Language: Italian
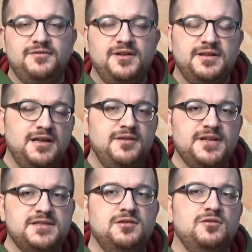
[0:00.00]
deriv
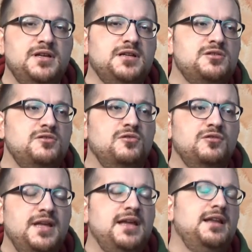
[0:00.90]
derivazioni che
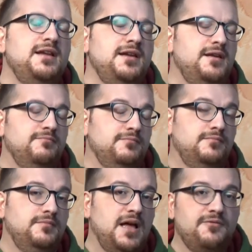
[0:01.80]
sono degli mh,
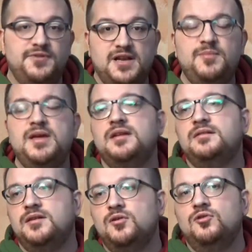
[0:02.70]
mm,
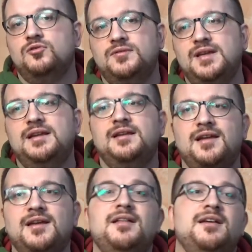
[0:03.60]
affinamenti o
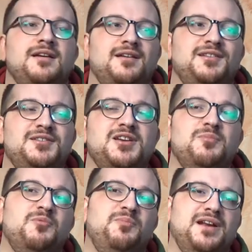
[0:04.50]
delle eh,
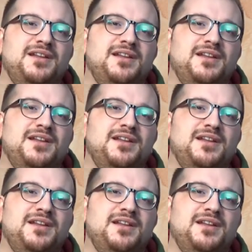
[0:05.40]
diciamo,